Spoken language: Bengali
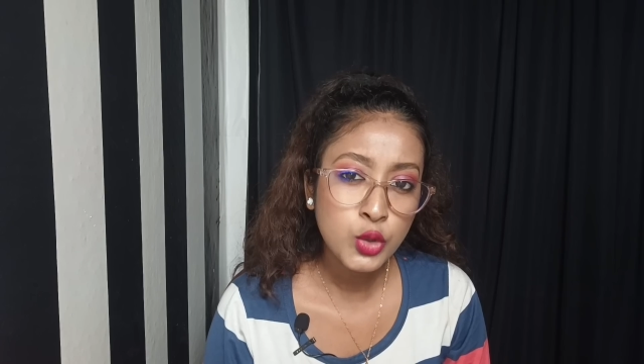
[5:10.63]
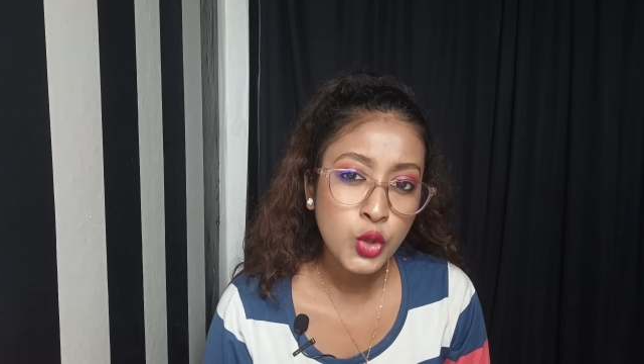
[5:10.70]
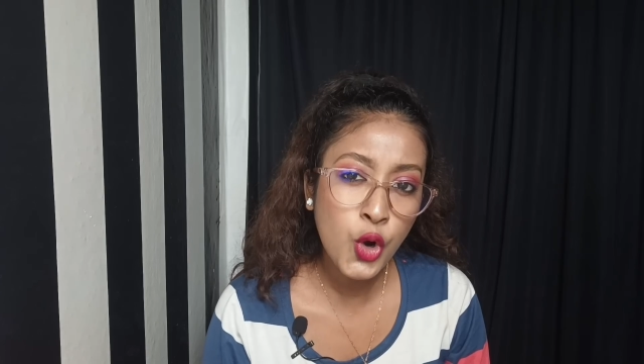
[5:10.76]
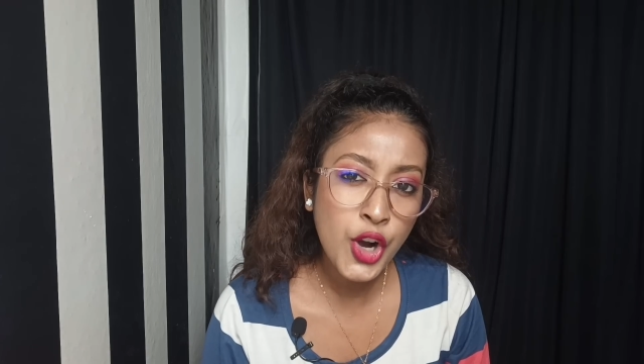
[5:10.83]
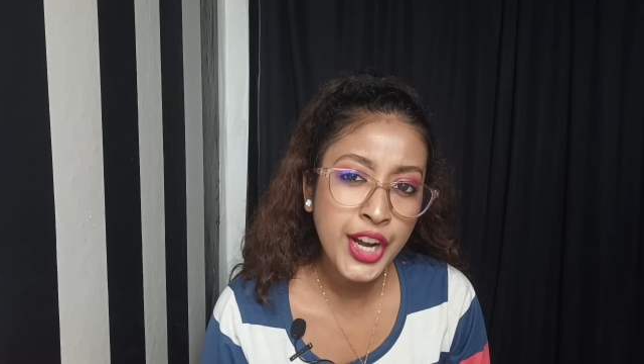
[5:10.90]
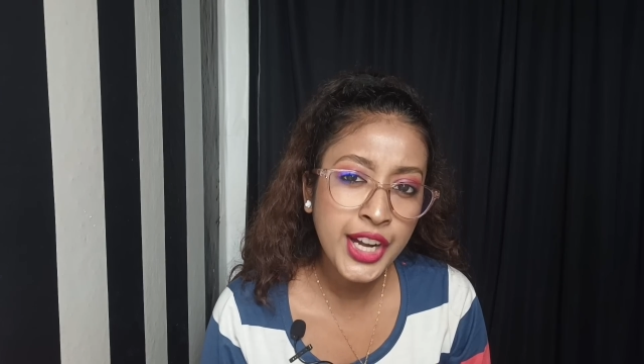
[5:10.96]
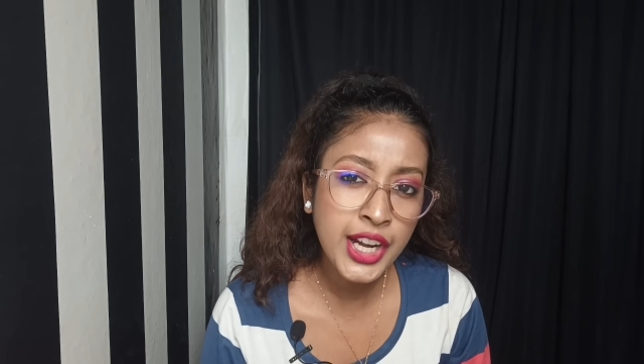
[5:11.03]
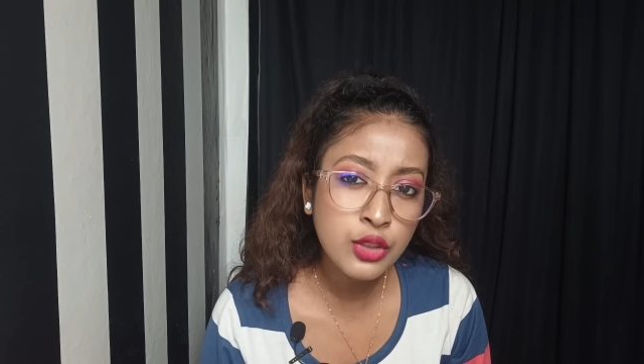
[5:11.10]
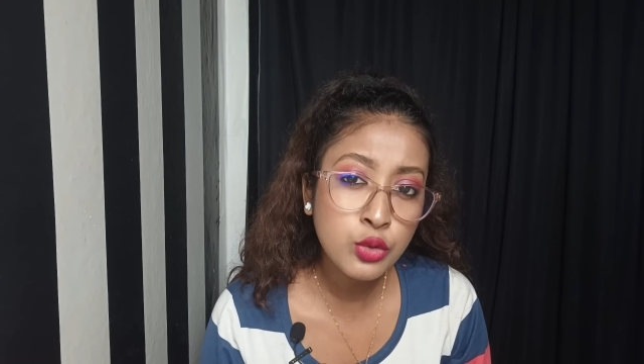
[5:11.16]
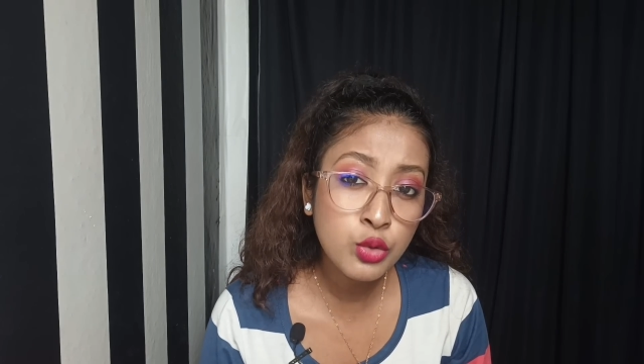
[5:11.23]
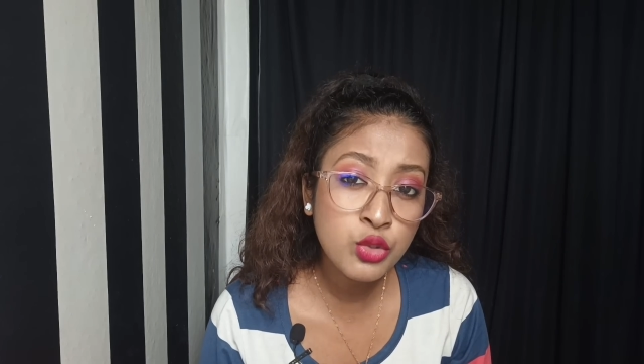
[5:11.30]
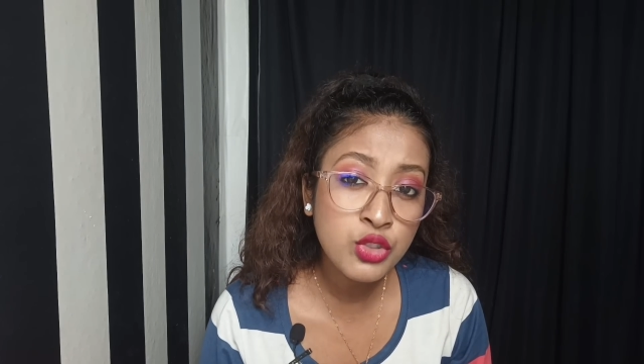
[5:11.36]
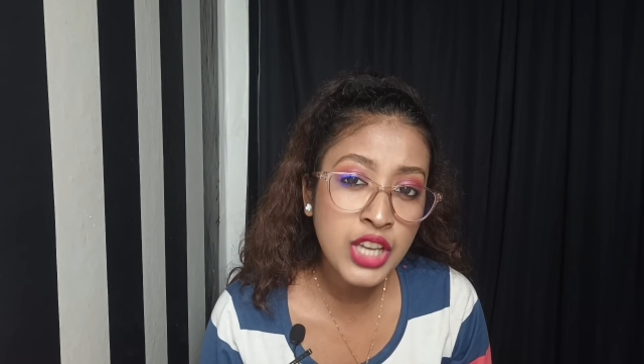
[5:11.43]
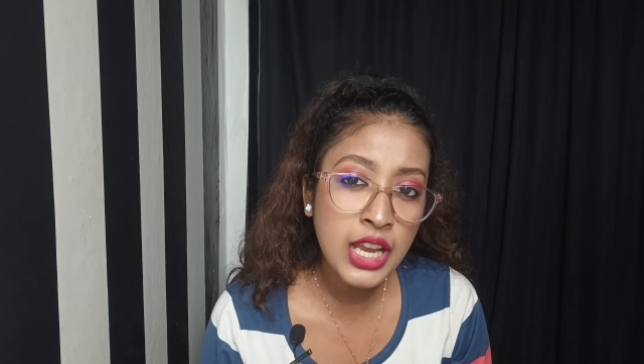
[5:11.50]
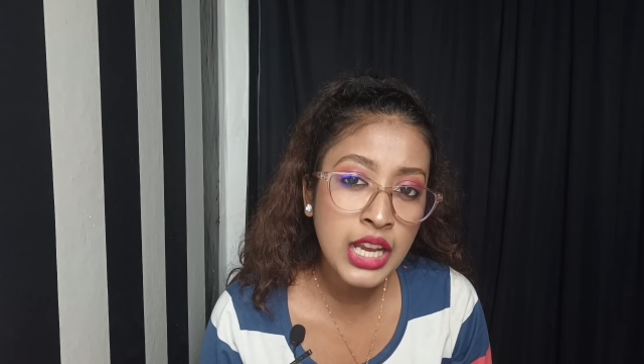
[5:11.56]
ধরে না
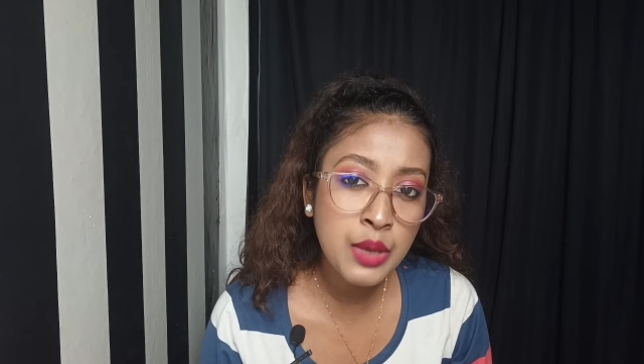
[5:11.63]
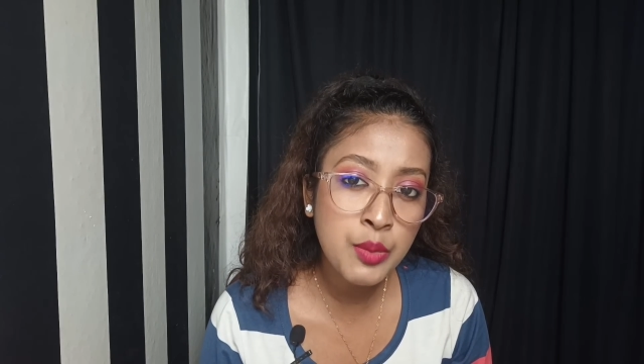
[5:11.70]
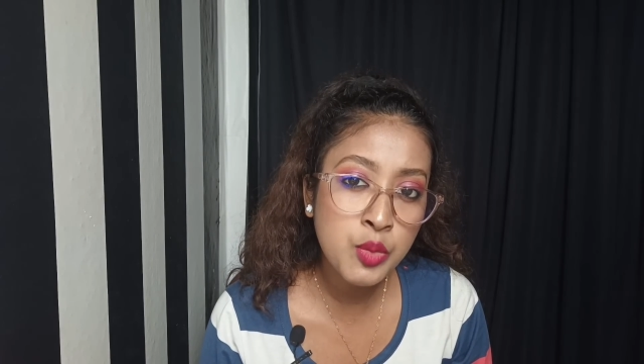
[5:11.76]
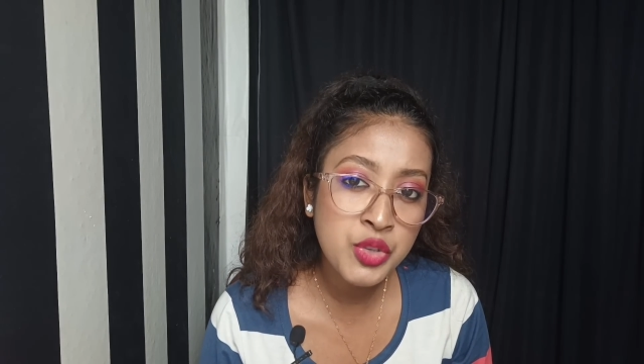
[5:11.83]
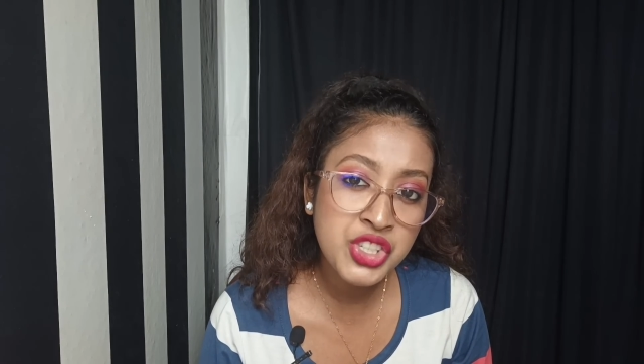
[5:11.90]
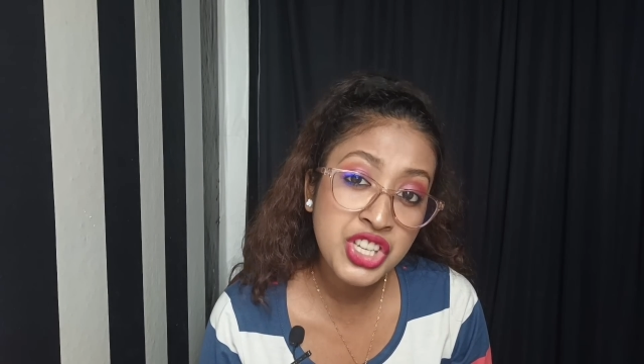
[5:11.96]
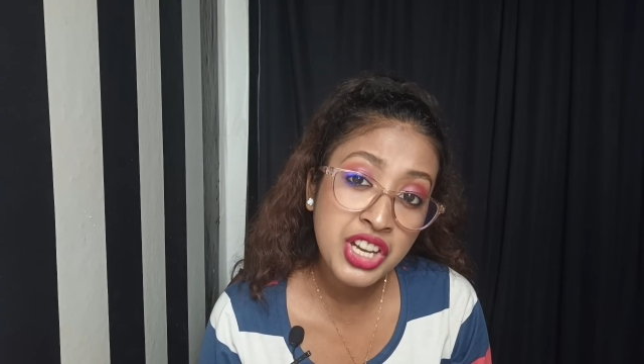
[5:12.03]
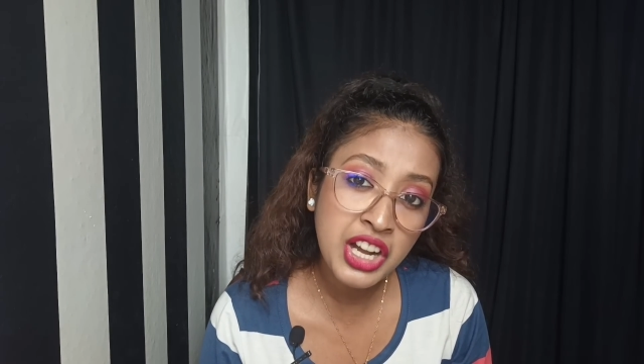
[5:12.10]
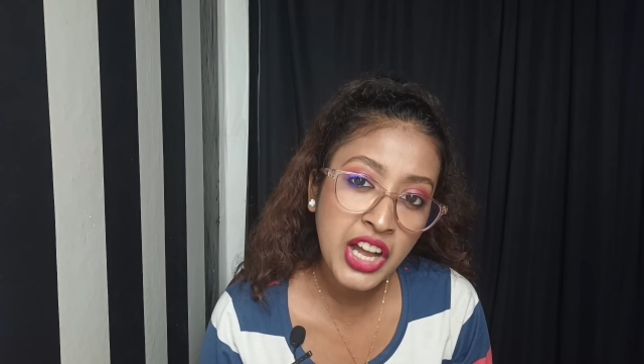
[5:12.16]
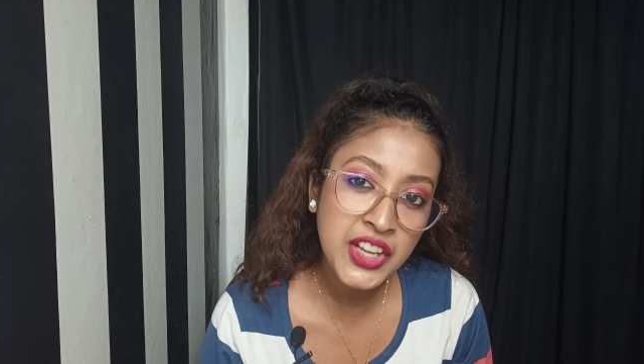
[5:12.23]
দুধ চায় লেবু মিশিয়ে